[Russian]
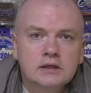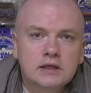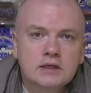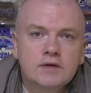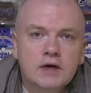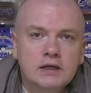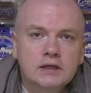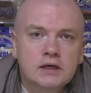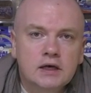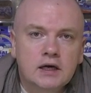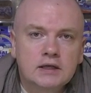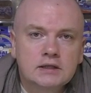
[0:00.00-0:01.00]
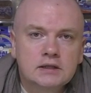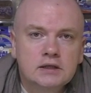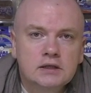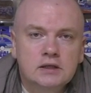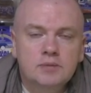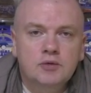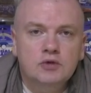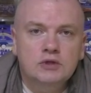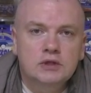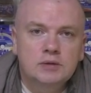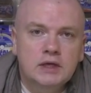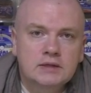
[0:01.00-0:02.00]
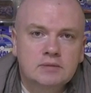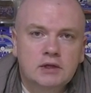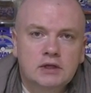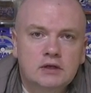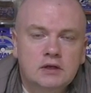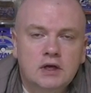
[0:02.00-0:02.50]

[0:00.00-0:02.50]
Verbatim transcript: названия разные, это просто я смотрел,